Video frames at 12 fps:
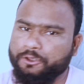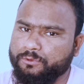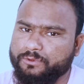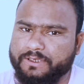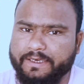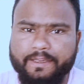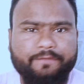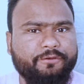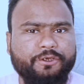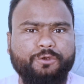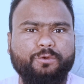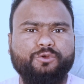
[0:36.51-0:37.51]
तो चलिए
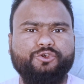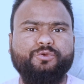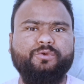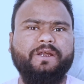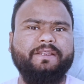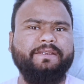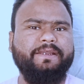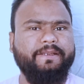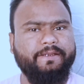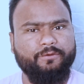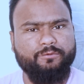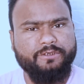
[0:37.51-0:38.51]
वीडियो को शुरू करते हैं
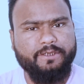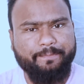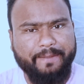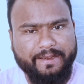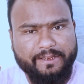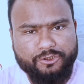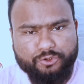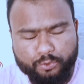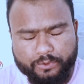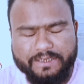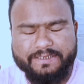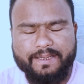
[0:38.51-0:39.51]
लेकिन उससे पहले एक
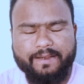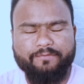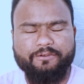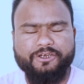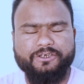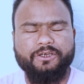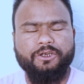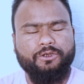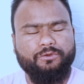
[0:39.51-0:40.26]
छोटा सा रिक्वेस्ट